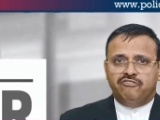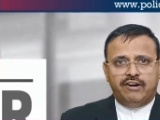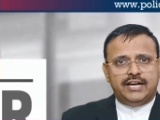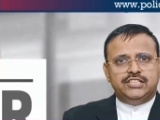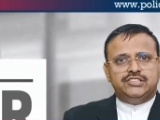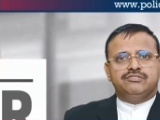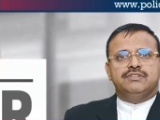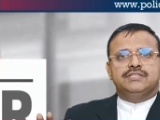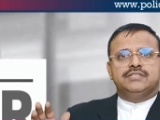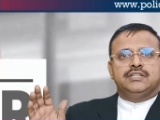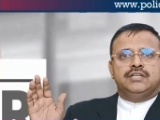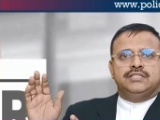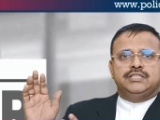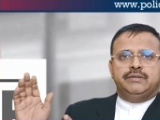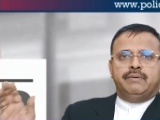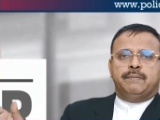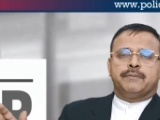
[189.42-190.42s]
वाइस वर्जा
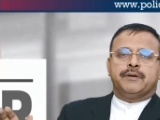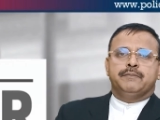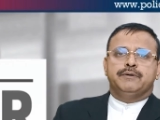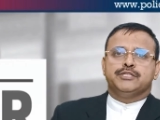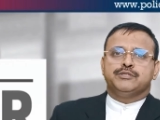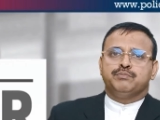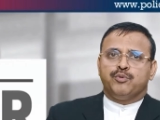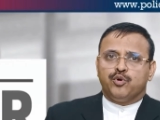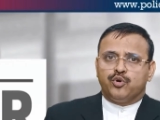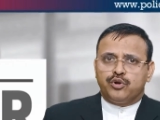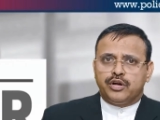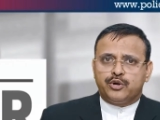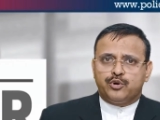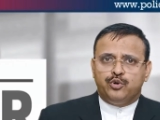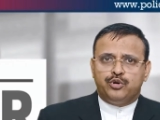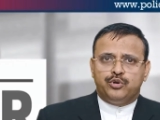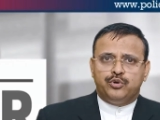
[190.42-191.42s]
जब आपके पास
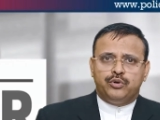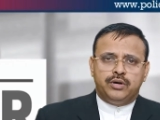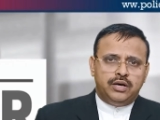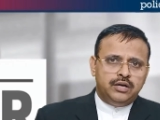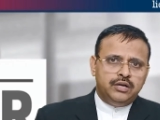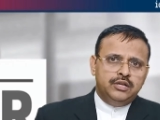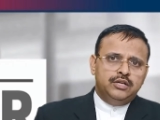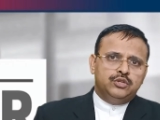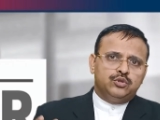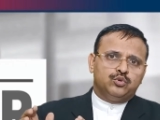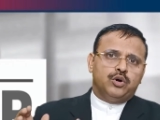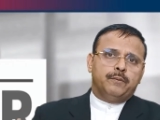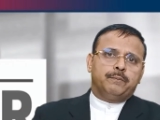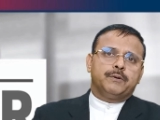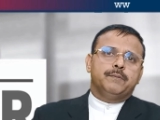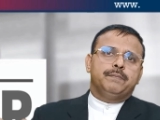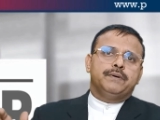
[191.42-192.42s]
ब्रोकर कोड होगा तो
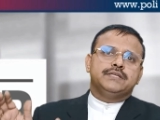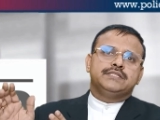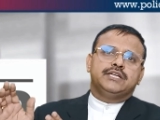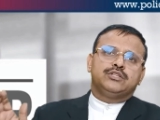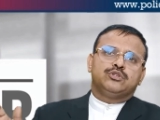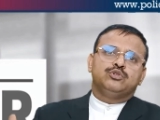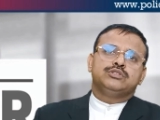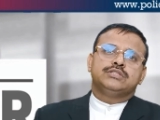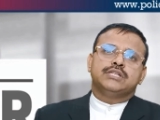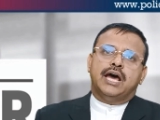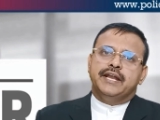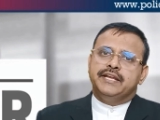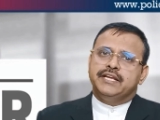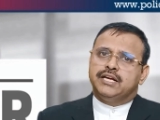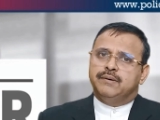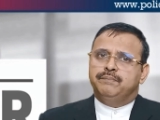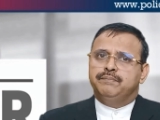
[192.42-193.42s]
आपके पास एक तो
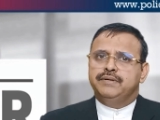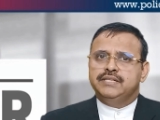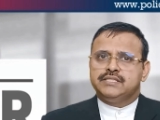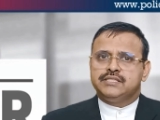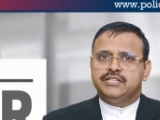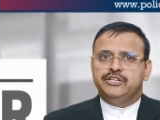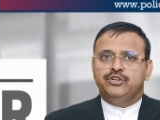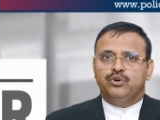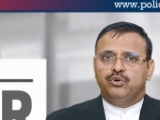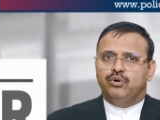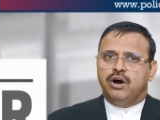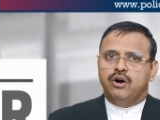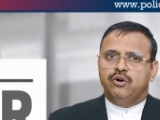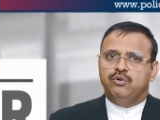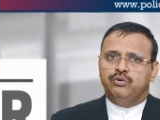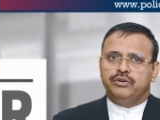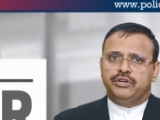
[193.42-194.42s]
सारी कंपनीज की
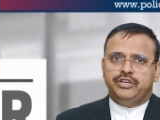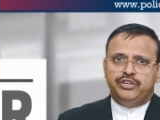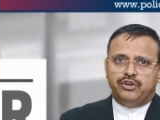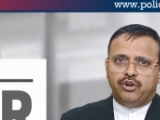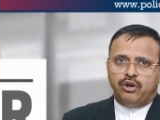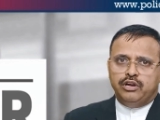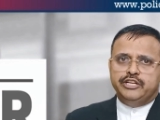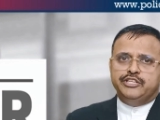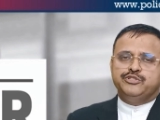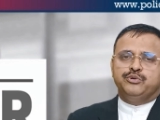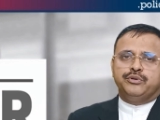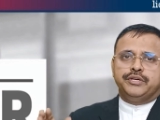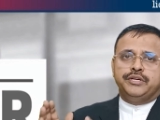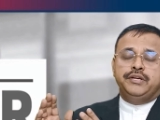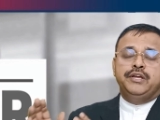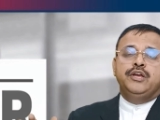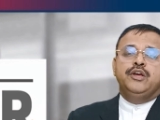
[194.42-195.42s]
नोहा होगी नॉलेज
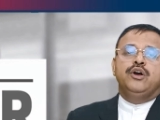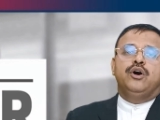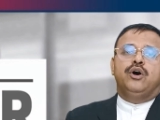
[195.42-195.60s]
होगी